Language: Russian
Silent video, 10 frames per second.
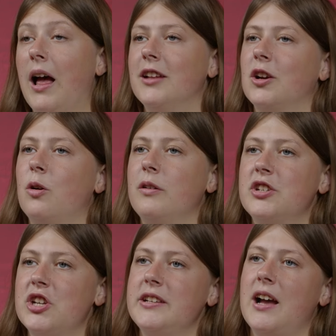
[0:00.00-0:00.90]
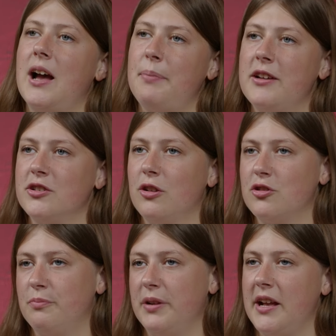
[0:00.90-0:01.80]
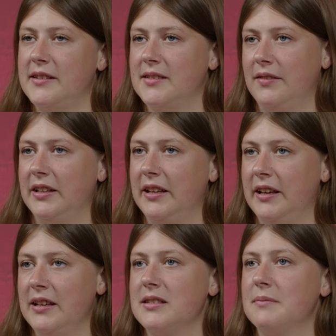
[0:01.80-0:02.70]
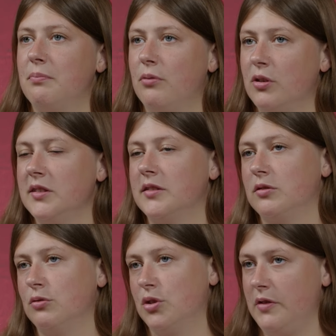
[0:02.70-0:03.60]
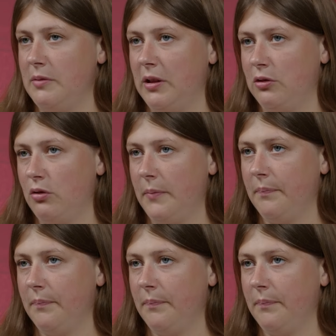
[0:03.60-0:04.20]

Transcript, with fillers: Такое решение опять же должен принять Совет ЕС после заслушивания Молдовы.